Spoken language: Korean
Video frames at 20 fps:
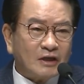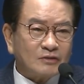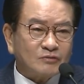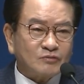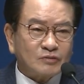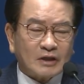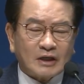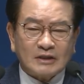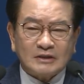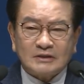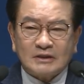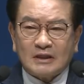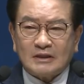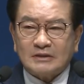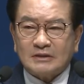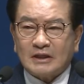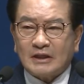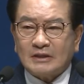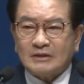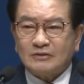아, 같이
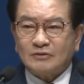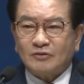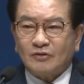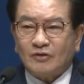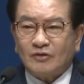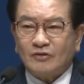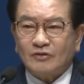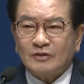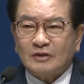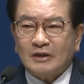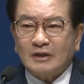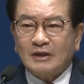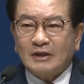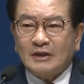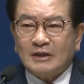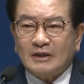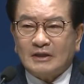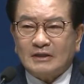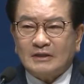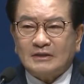앉아가지고
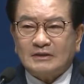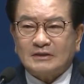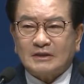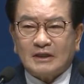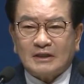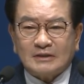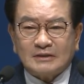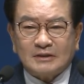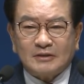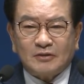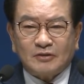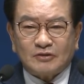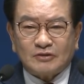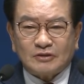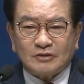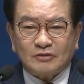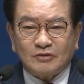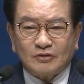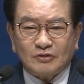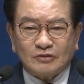인사하세요.
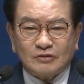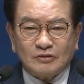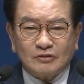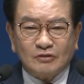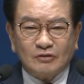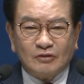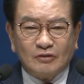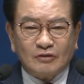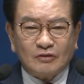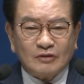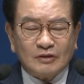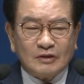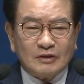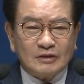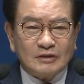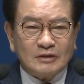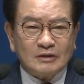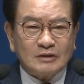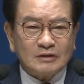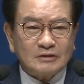서로 서로
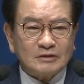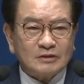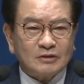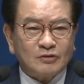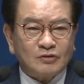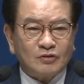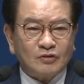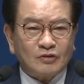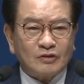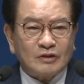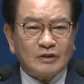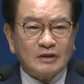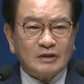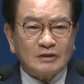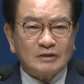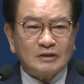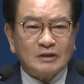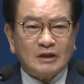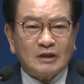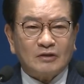영적으로
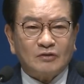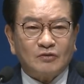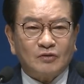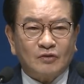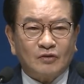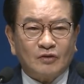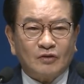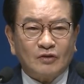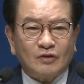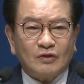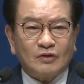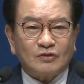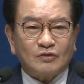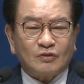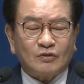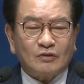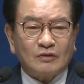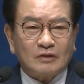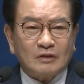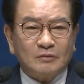격려하고
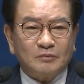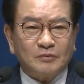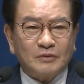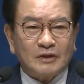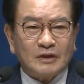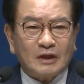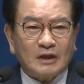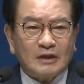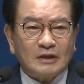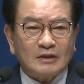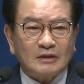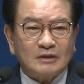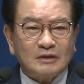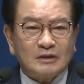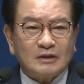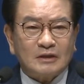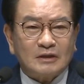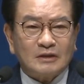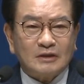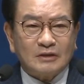또 건면하는
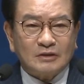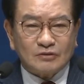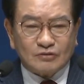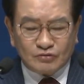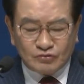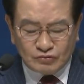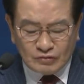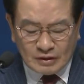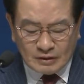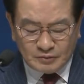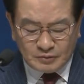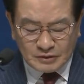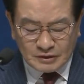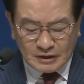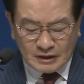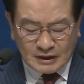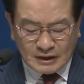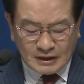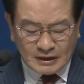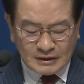거
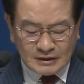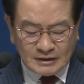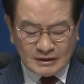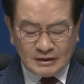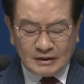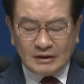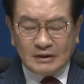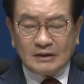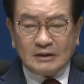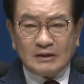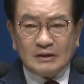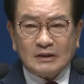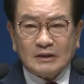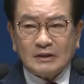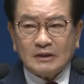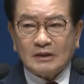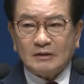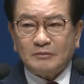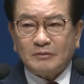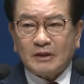중요합니다.
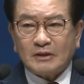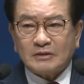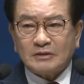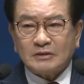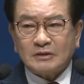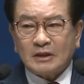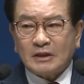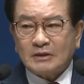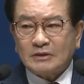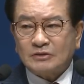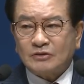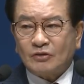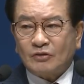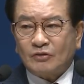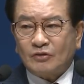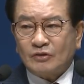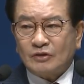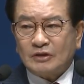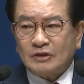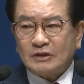이거들의 말씀
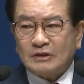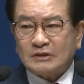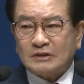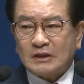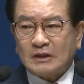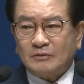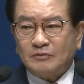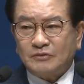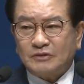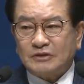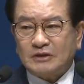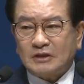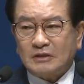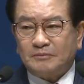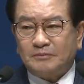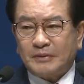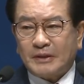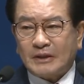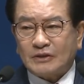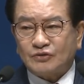가지고
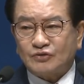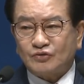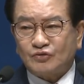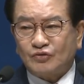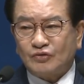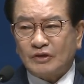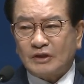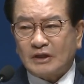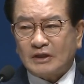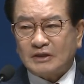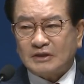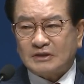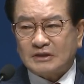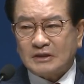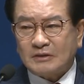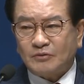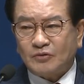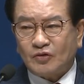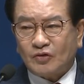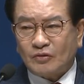237 파수꾼이라는
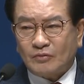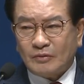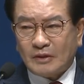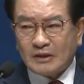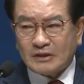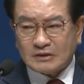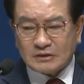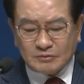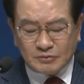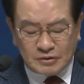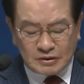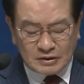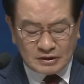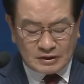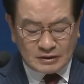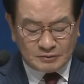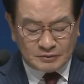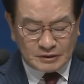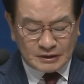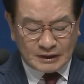제목으로 말씀을
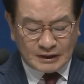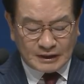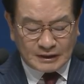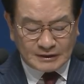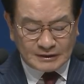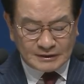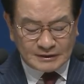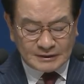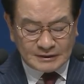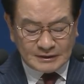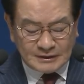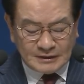드립니다.